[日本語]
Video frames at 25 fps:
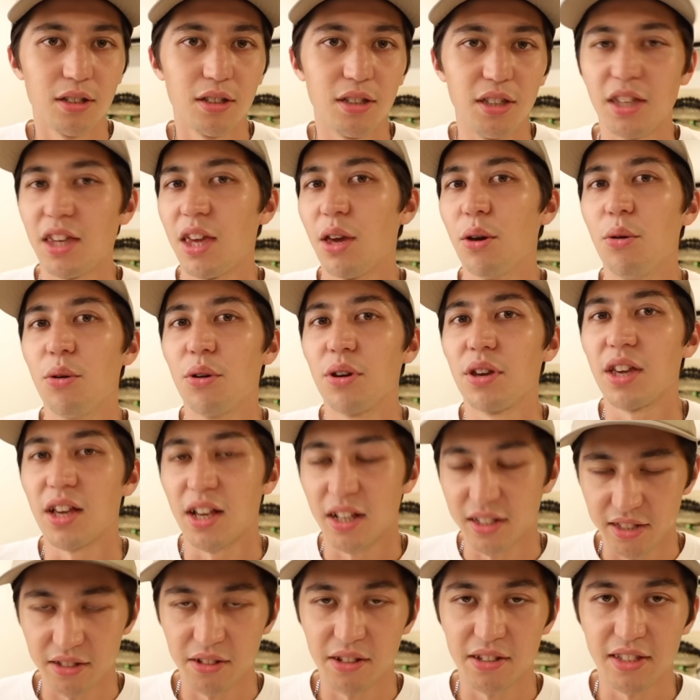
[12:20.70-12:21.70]
意見を聞
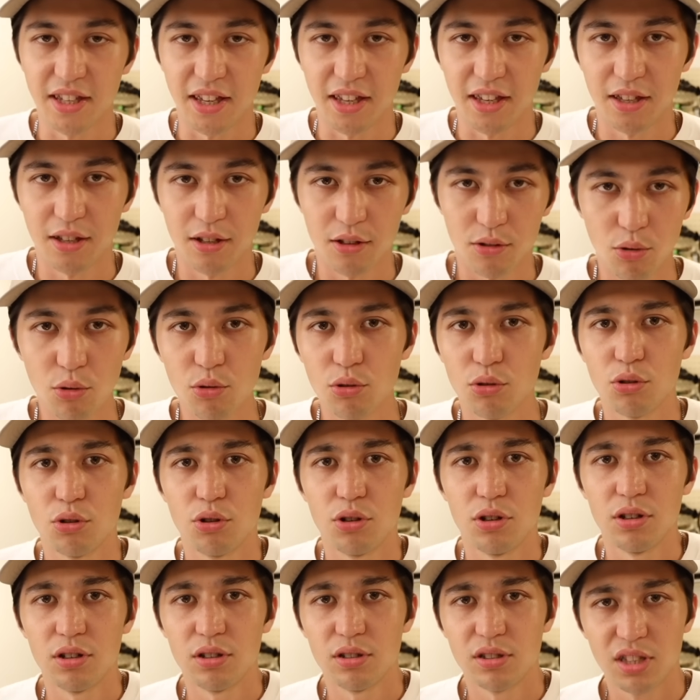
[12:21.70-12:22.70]
かせてください。今
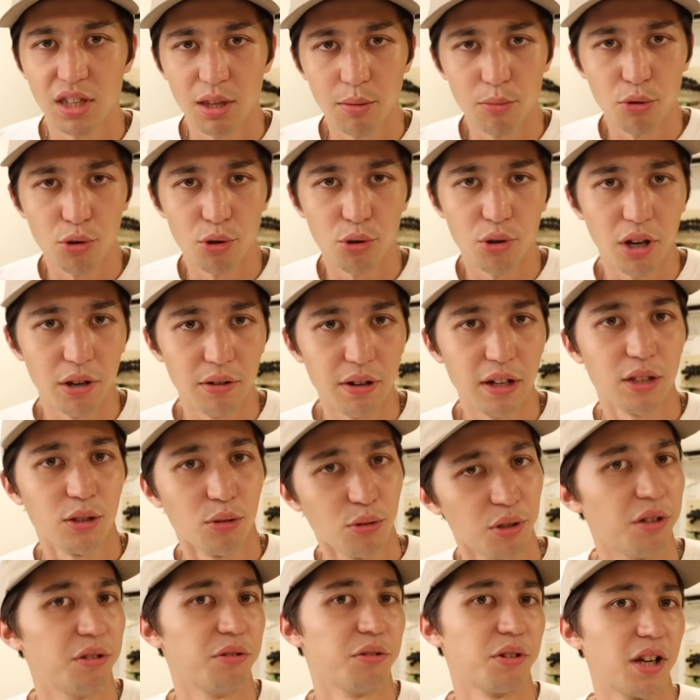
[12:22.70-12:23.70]
後、スケボー業界は
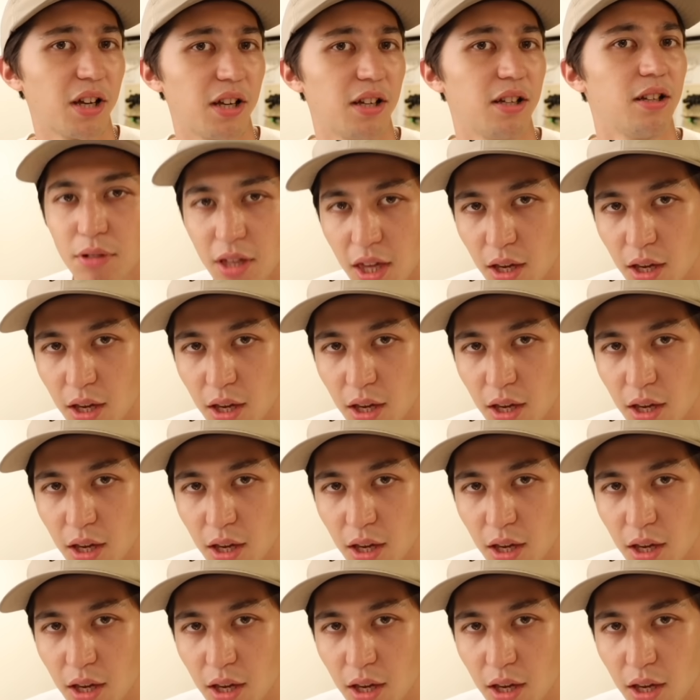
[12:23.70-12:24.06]
どうなるのか。